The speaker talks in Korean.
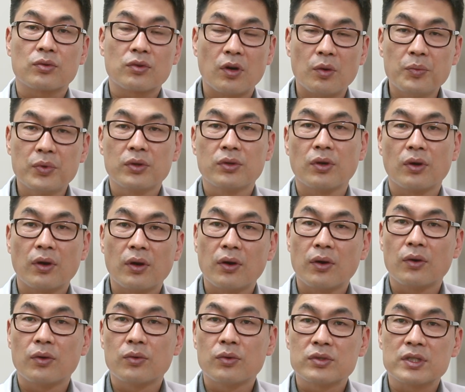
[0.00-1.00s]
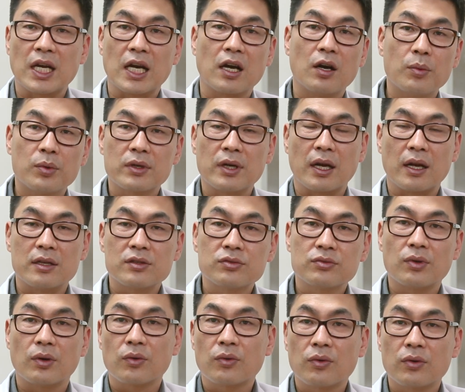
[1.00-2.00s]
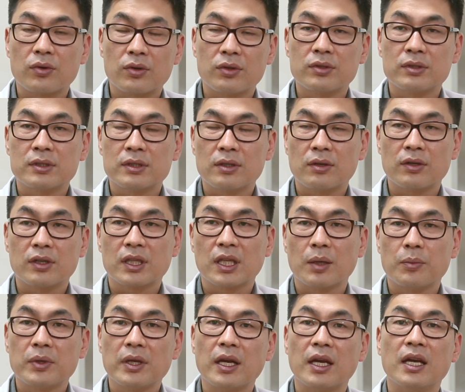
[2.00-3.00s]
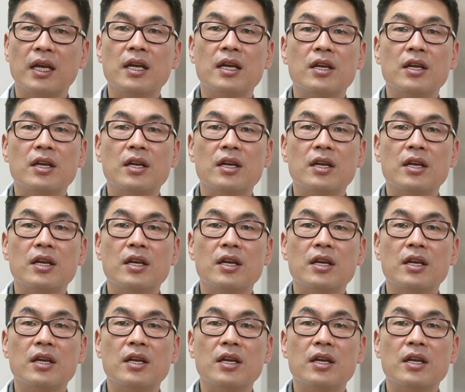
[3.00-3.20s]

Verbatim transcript: 컴퓨터로 작업을 안 할 수도 없고 그런 거기 때문에